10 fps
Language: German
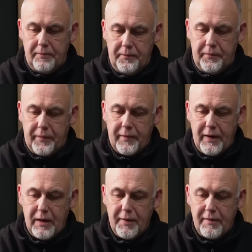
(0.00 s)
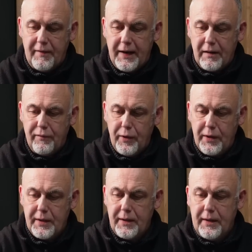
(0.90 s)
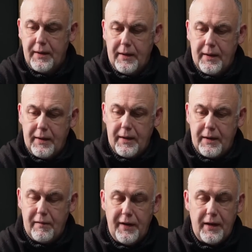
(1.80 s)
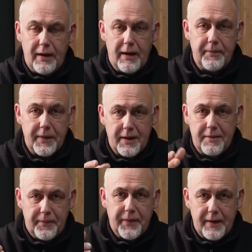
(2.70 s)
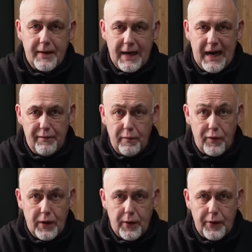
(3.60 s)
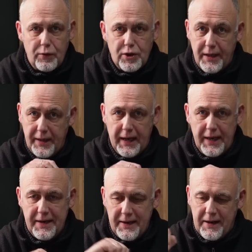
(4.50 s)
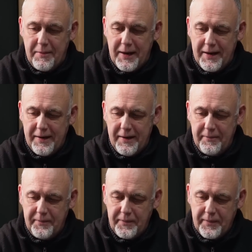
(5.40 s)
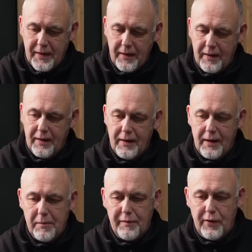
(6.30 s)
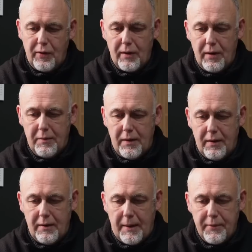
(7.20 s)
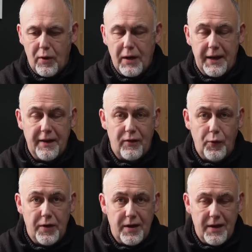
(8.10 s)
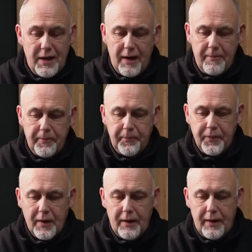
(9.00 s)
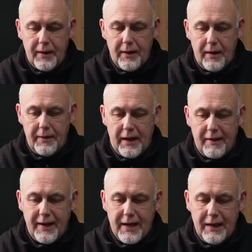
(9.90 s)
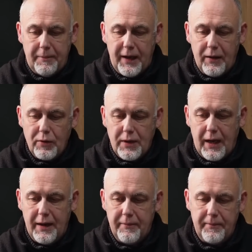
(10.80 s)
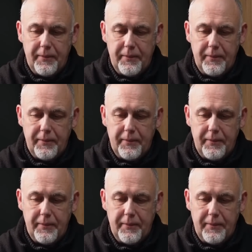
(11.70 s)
wenn ihr ein bisschen weiter wühlt, ja, dann findet ihr keinen 500-Euro-Schein, nein, aber ähm, ihr noch, äh, äh, habt noch ein kleines Tütchen hier. Äh, da ist die Kalibrierung drin.